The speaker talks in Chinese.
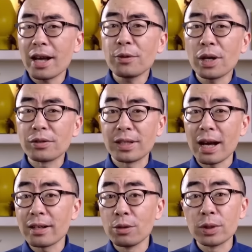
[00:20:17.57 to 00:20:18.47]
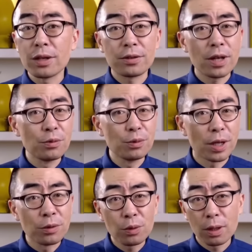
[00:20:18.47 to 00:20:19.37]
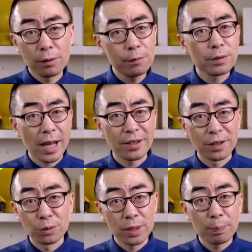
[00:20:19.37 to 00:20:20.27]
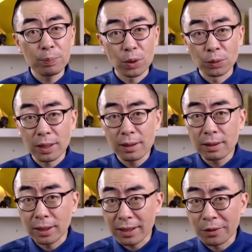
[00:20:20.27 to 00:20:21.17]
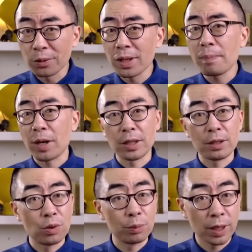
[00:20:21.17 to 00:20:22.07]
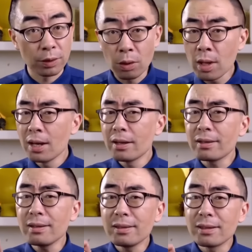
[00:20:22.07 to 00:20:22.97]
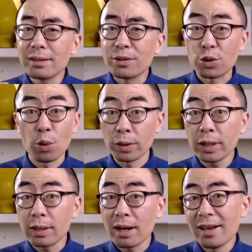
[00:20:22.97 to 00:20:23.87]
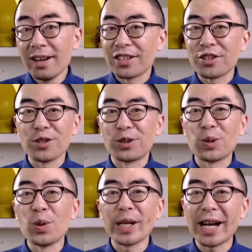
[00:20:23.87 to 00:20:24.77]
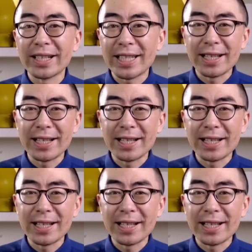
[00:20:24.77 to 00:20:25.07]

参与到其他任务的深入程度和复杂程度，在不同的个体当中呢，表现均不相同，甚至是迥异的，这是多样